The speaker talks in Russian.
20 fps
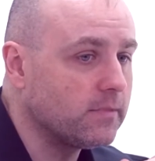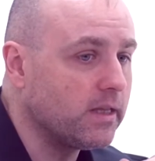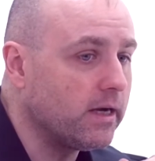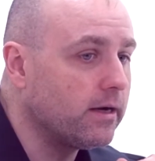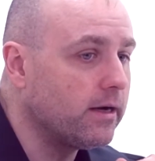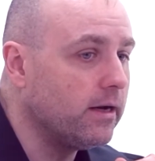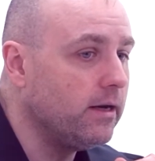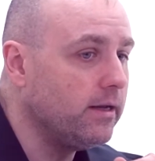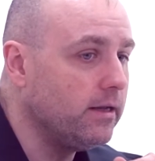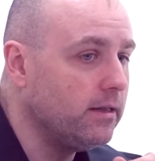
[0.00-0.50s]

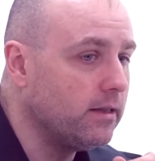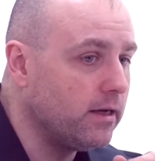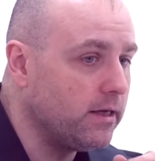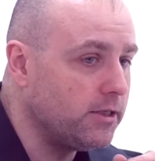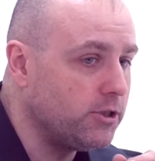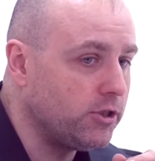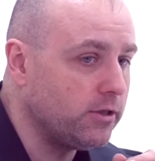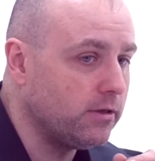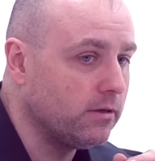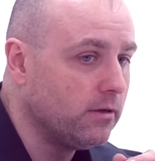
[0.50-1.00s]
так или
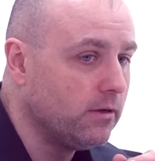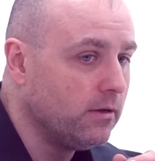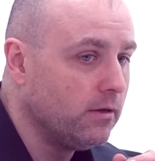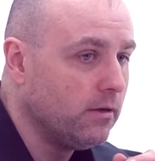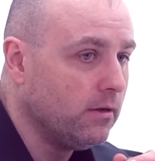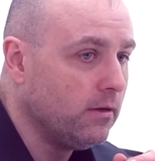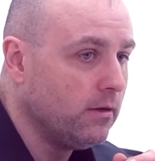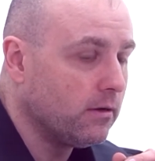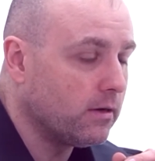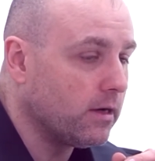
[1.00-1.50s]
иначе,
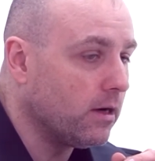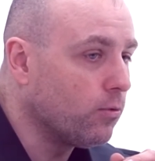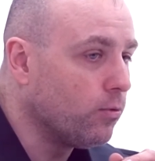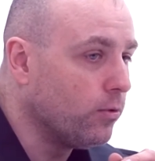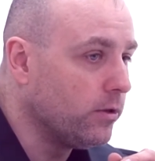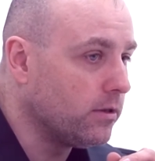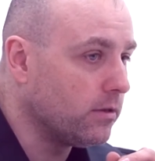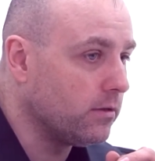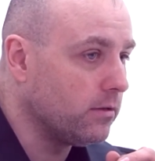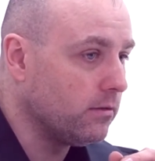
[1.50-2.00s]

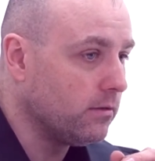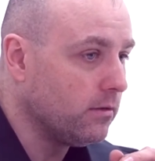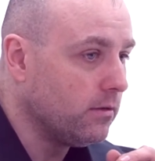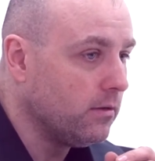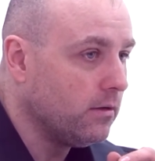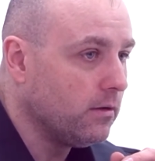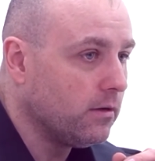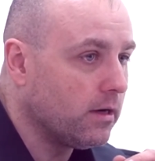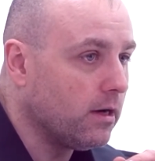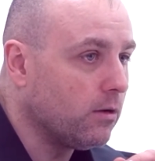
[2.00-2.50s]
какой-то
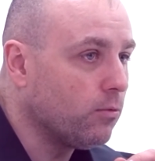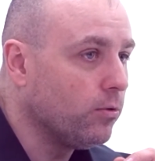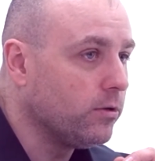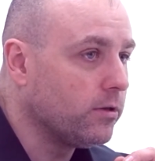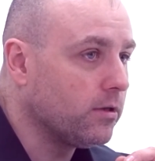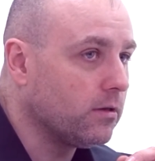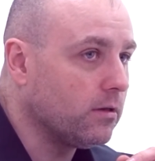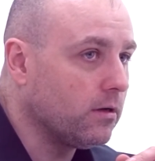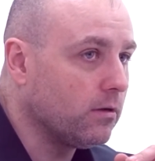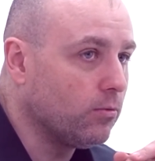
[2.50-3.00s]

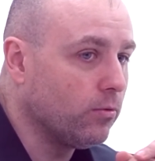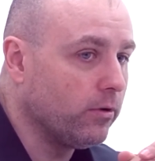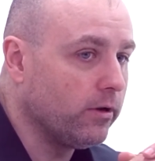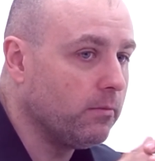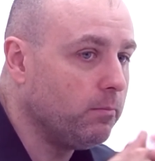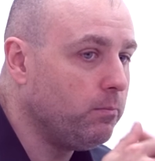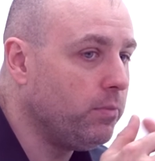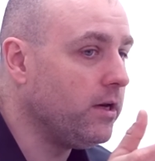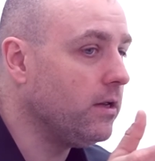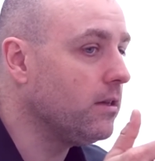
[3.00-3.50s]
какой-то такой
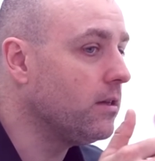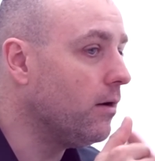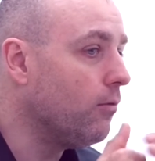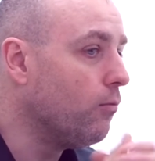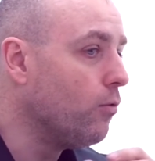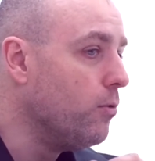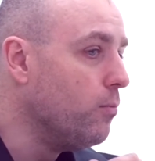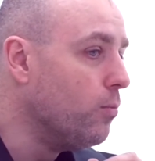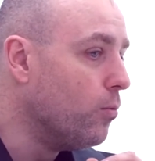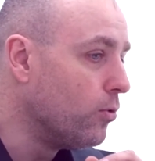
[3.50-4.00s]

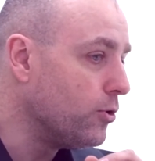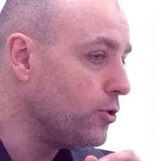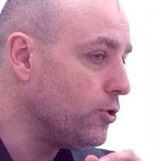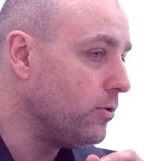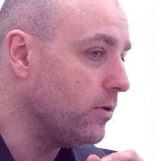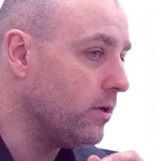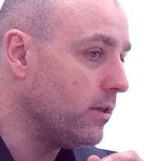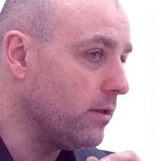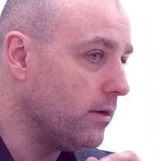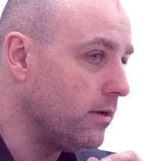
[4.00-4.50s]
передовой
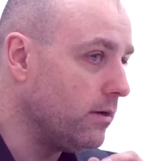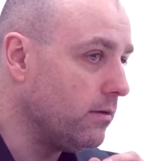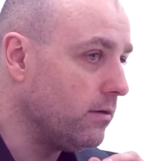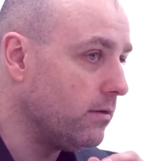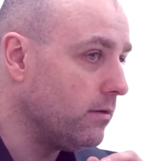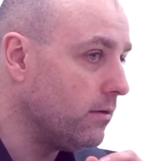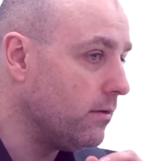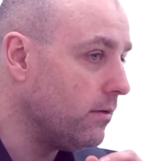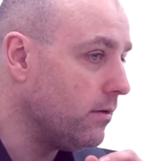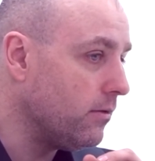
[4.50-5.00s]
мощью
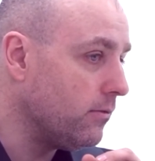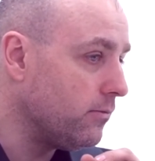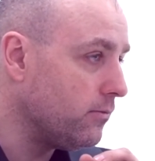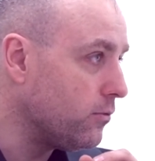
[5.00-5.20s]
она, э,